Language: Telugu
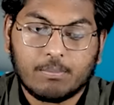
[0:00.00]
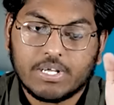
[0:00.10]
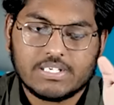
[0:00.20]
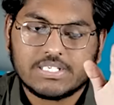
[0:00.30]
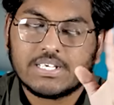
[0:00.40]

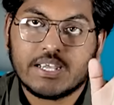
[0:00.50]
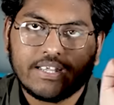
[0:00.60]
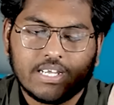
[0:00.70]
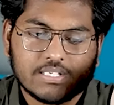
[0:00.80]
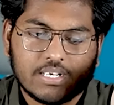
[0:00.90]
ఇప్పుడు చిన్నగా
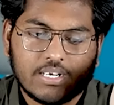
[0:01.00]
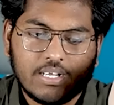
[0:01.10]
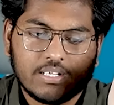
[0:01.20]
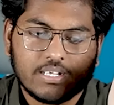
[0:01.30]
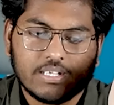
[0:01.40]
ఏం
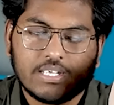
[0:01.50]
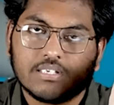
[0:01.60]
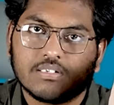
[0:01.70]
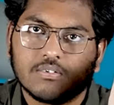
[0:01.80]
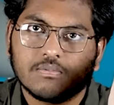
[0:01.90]
చేస్తాడంటే దీన్ని
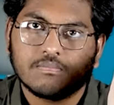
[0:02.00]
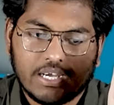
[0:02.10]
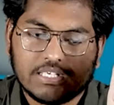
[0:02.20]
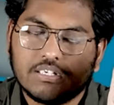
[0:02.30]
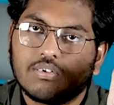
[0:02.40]
తీసేస్తాడు ఈ
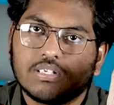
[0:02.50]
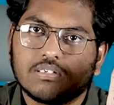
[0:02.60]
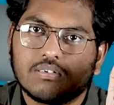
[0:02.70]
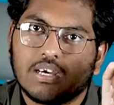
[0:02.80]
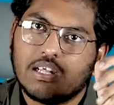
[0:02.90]
కిచెన్
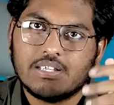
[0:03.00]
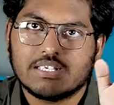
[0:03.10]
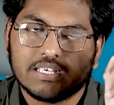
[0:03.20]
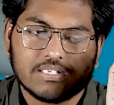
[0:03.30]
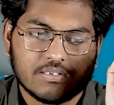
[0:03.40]
యూటెన్సిల్స్ ఉన్నాయి కదా
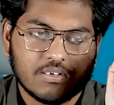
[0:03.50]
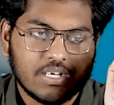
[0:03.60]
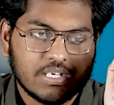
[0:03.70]
తీసేస్తాడు